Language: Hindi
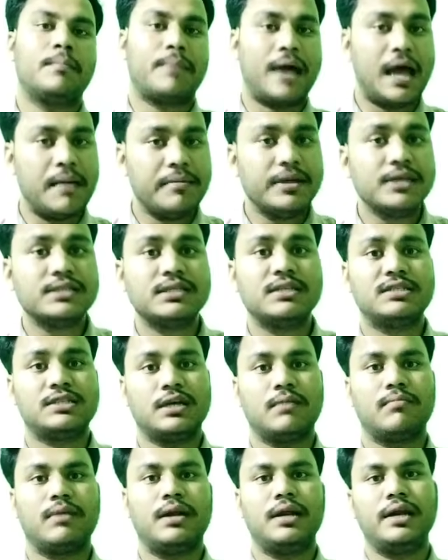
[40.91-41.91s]
प्राइमरी
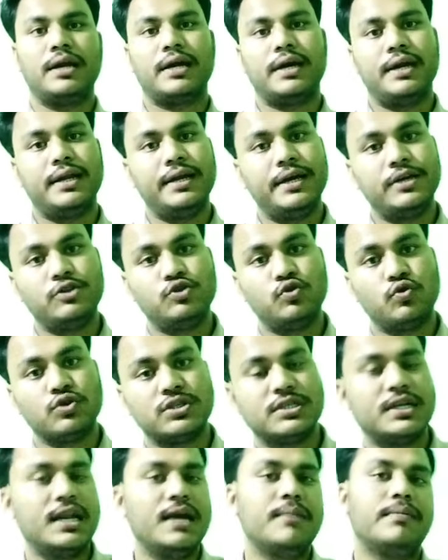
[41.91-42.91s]
शिक्षक बनने के लिए जो
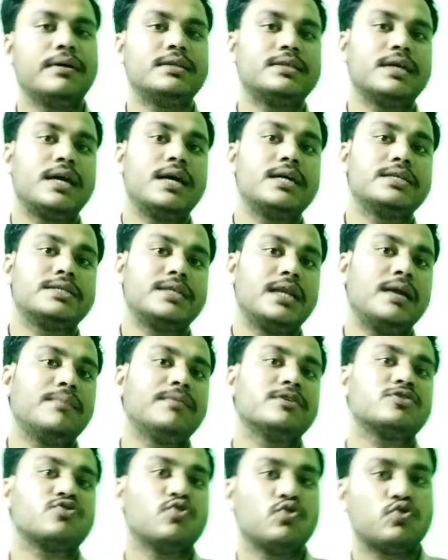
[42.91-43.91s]
सिलेबस है
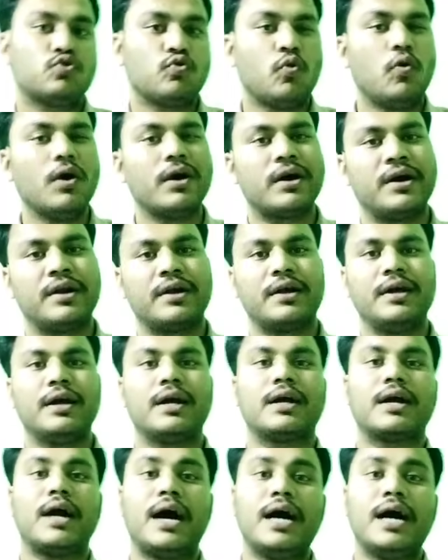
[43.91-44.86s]
सिलेबस को तोड़ करके